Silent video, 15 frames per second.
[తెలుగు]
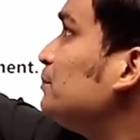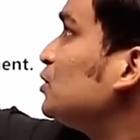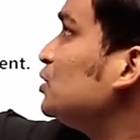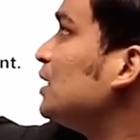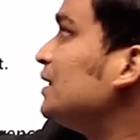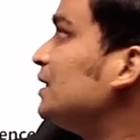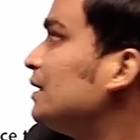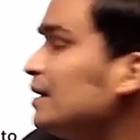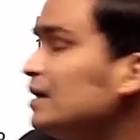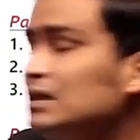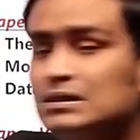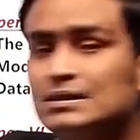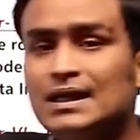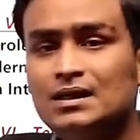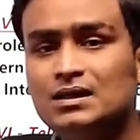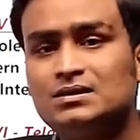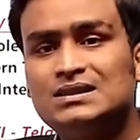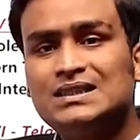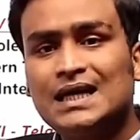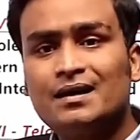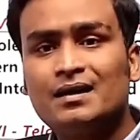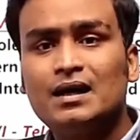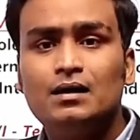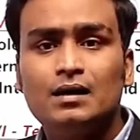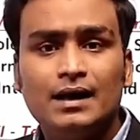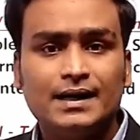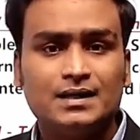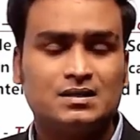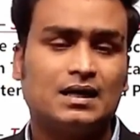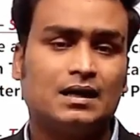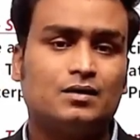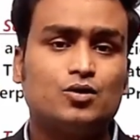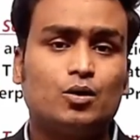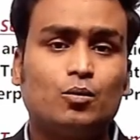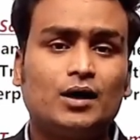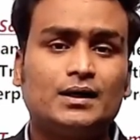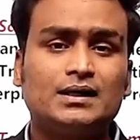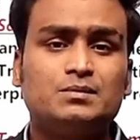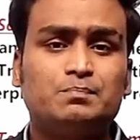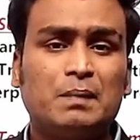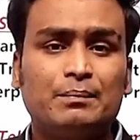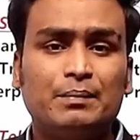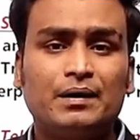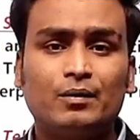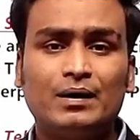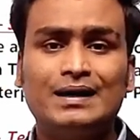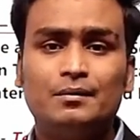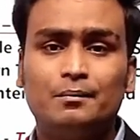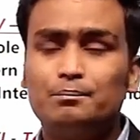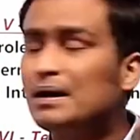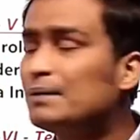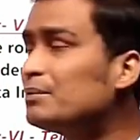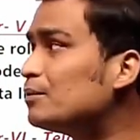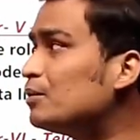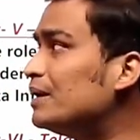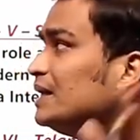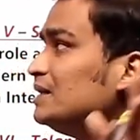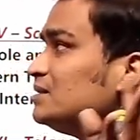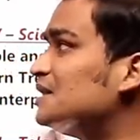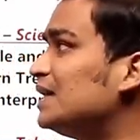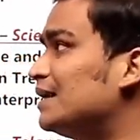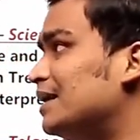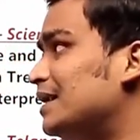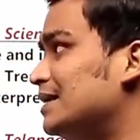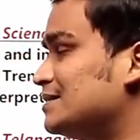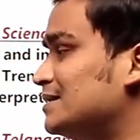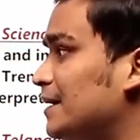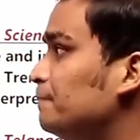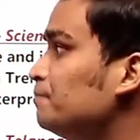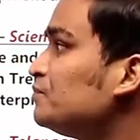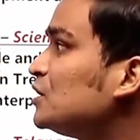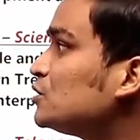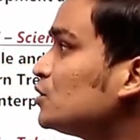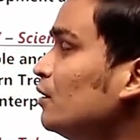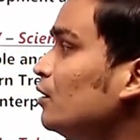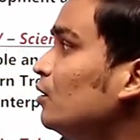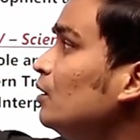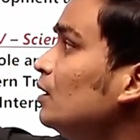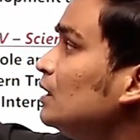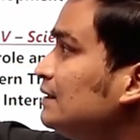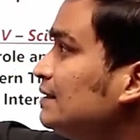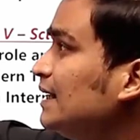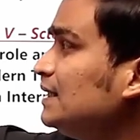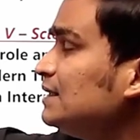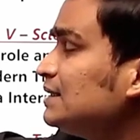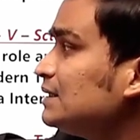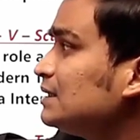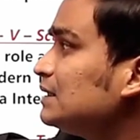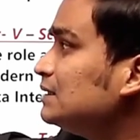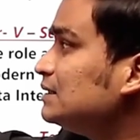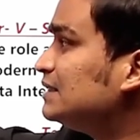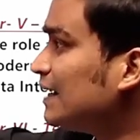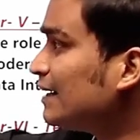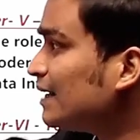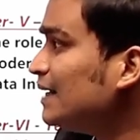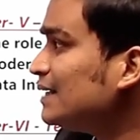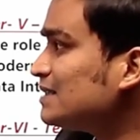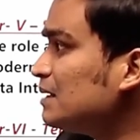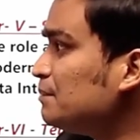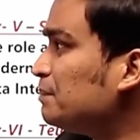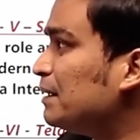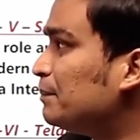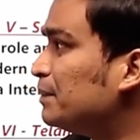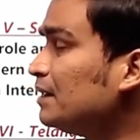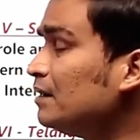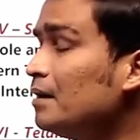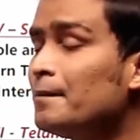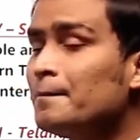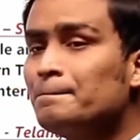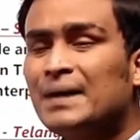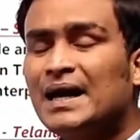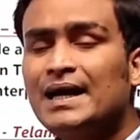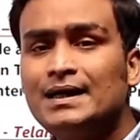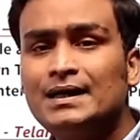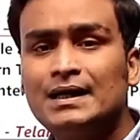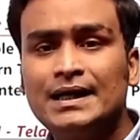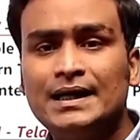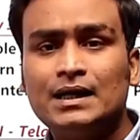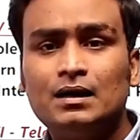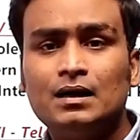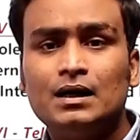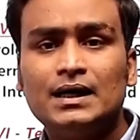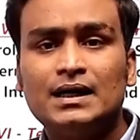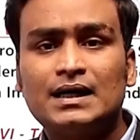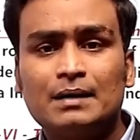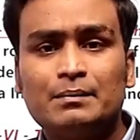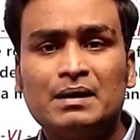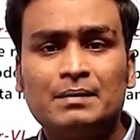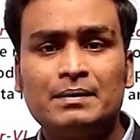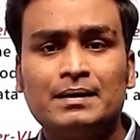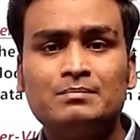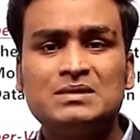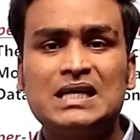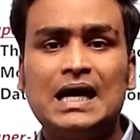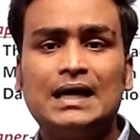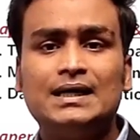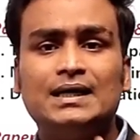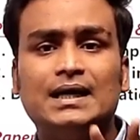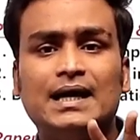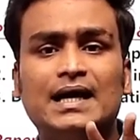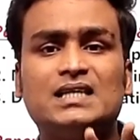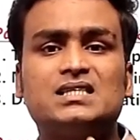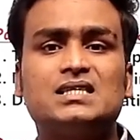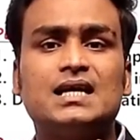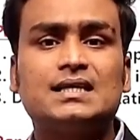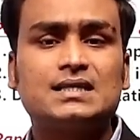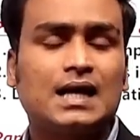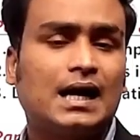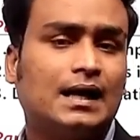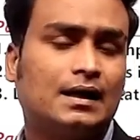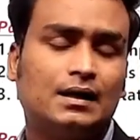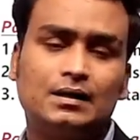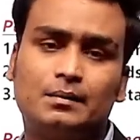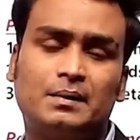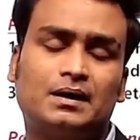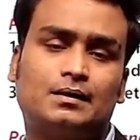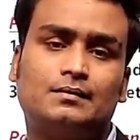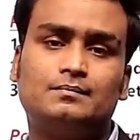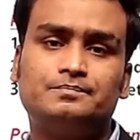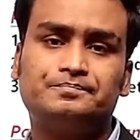చెప్తున్నారు ఇక్కడ దట్ ఈస్ జనరల్ ఎస్ఏ సో వాట్ ఈస్ పేపర్ వన్ పేపర్ వన్ ఈస్ జనరల్ ఎస్ఏ సో దిస్ జనరల్ ఎస్ఏ పేపర్ మెయిన్లీ ఇక్కడ మనం ఏం చేయాలి ఎస్ఏస్ రాయాలన్నమాట